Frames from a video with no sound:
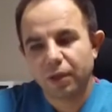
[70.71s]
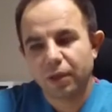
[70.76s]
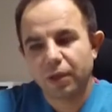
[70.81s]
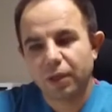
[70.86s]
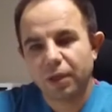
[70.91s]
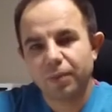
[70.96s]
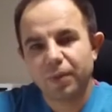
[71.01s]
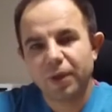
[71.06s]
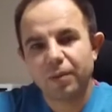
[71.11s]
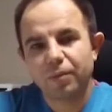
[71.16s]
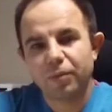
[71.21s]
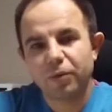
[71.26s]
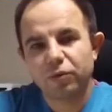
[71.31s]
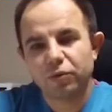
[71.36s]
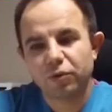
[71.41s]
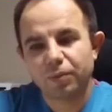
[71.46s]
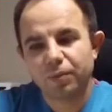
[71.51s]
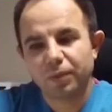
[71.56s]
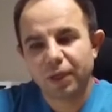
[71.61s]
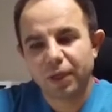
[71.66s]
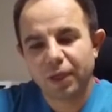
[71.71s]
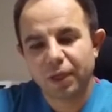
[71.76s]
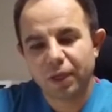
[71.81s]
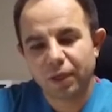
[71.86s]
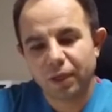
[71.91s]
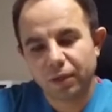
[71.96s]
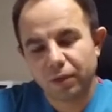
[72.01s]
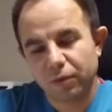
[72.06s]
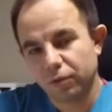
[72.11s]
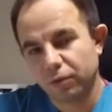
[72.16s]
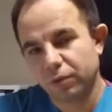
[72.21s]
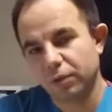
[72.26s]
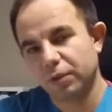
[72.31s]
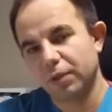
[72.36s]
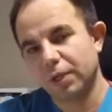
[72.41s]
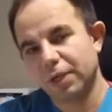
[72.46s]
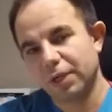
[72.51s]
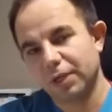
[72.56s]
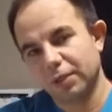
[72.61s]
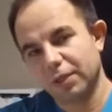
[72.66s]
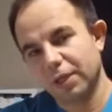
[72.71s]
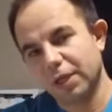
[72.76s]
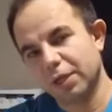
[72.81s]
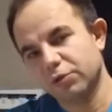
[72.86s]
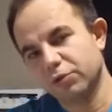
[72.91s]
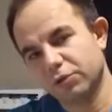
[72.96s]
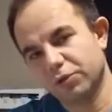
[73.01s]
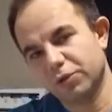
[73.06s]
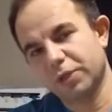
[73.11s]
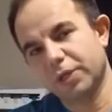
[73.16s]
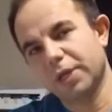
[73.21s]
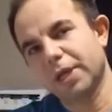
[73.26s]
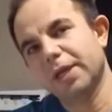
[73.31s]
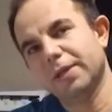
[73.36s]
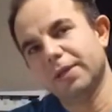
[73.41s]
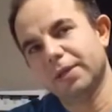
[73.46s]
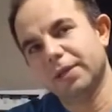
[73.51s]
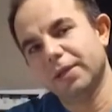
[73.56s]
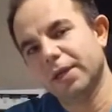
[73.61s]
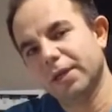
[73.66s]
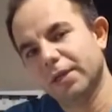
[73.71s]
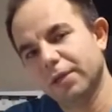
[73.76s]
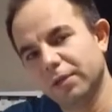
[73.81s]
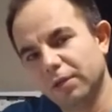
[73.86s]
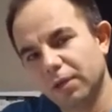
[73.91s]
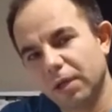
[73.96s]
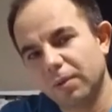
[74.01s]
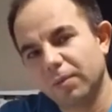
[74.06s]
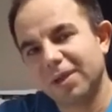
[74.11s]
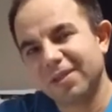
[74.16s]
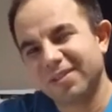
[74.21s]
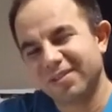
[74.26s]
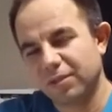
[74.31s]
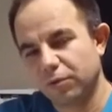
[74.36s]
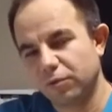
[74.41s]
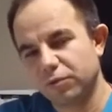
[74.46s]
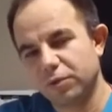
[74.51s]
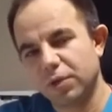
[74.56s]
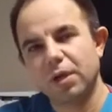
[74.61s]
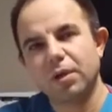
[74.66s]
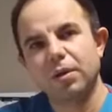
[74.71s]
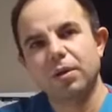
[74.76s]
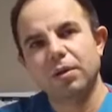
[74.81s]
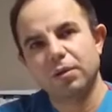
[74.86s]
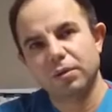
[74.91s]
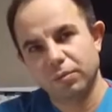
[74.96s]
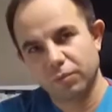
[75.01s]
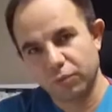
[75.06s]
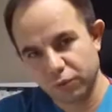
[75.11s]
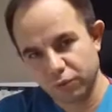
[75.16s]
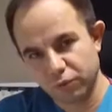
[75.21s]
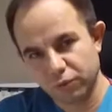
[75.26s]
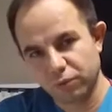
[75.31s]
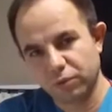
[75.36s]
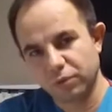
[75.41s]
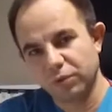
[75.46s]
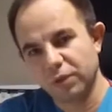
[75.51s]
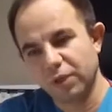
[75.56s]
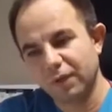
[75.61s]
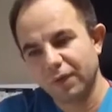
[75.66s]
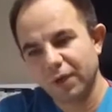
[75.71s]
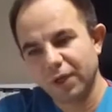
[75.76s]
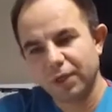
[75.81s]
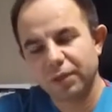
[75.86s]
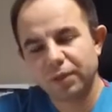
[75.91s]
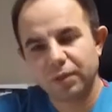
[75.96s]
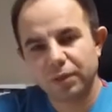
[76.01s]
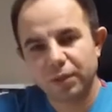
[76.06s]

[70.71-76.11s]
E, hipermetropta e, daha çok şikayeti yakın ama aslında uzak bozukluğu da var.